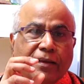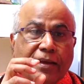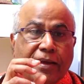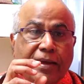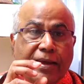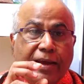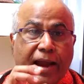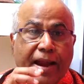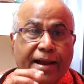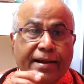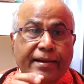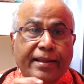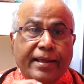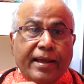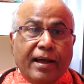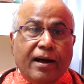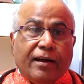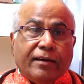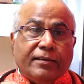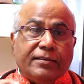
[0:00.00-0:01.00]
ఈ
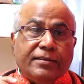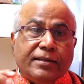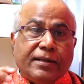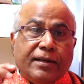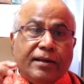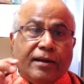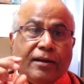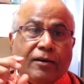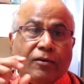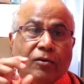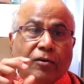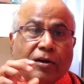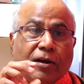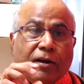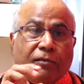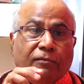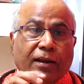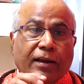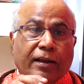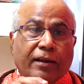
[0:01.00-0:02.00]
యాంటీ ఆక్సిడెంట్
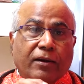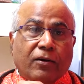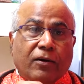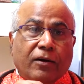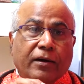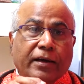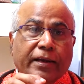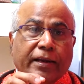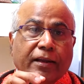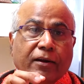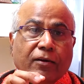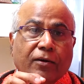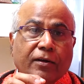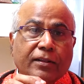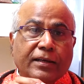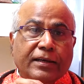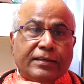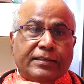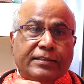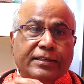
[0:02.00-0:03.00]
ఉండటం వల్ల రోగ
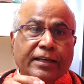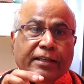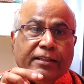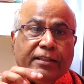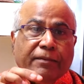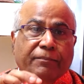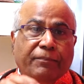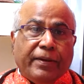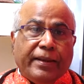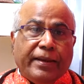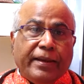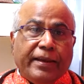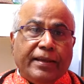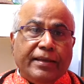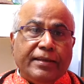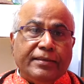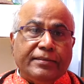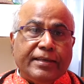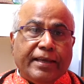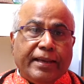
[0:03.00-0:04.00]
నిరోధక శక్తి
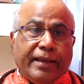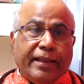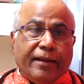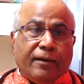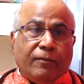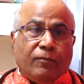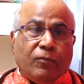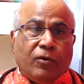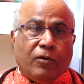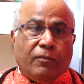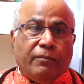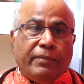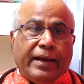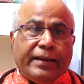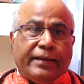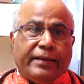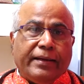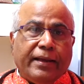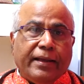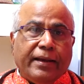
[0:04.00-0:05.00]
పెరిగి శరీరంలో
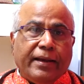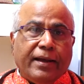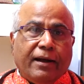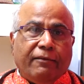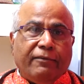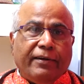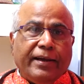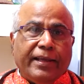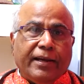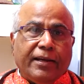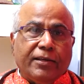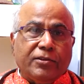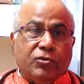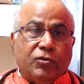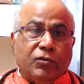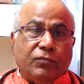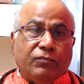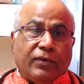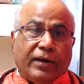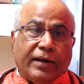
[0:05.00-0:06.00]
బ్యాక్టీరియా
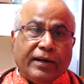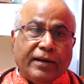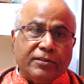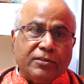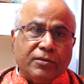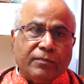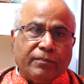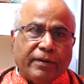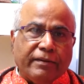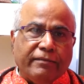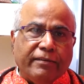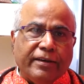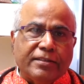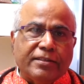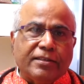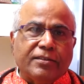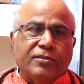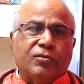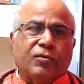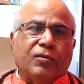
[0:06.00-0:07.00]
వైరస్ ఫంగస్
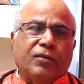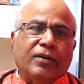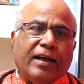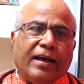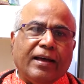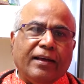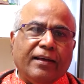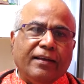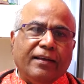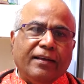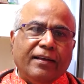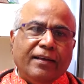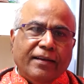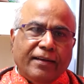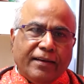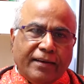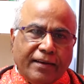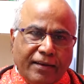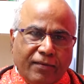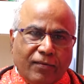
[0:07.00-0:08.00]
ప్రవేశించకుండా
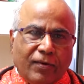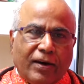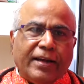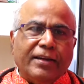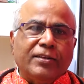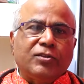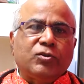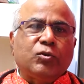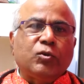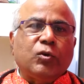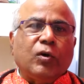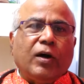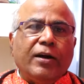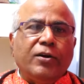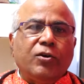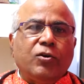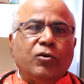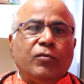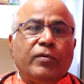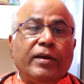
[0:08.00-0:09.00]
నివారిస్తూ
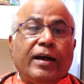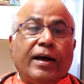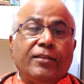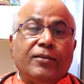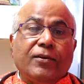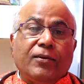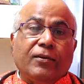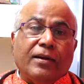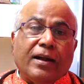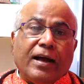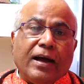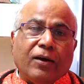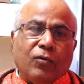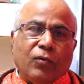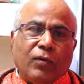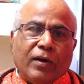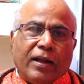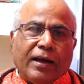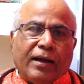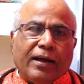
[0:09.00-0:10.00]
అంటువ్యాధులు
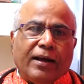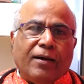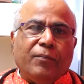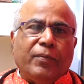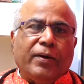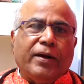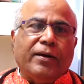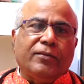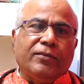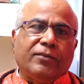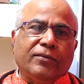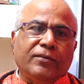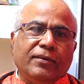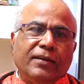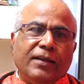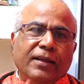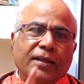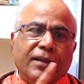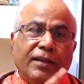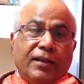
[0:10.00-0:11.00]
రాకుండా కాపాడుతూ
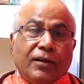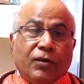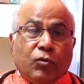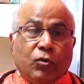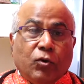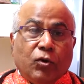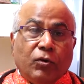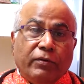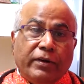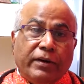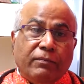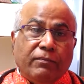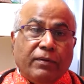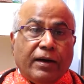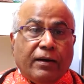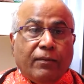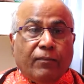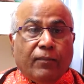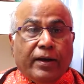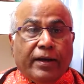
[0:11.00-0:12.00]
కోవిడ్
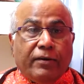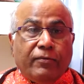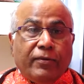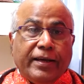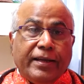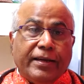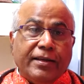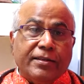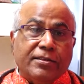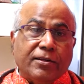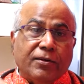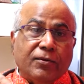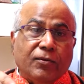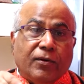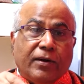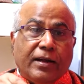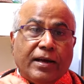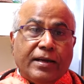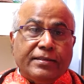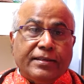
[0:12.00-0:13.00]
మహమ్మారి వైరస్ను
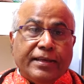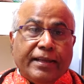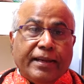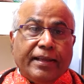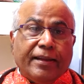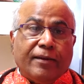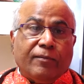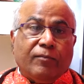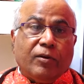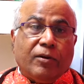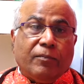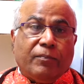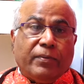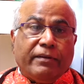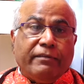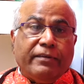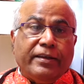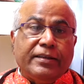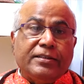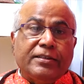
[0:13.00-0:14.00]
కూడా శరీరంలో
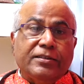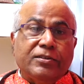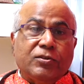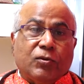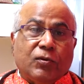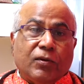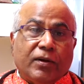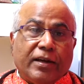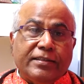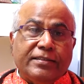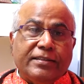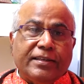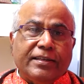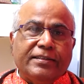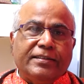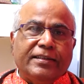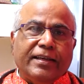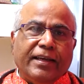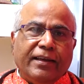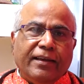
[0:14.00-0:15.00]
ప్రవేశించకుండా
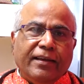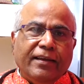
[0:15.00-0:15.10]
చేసి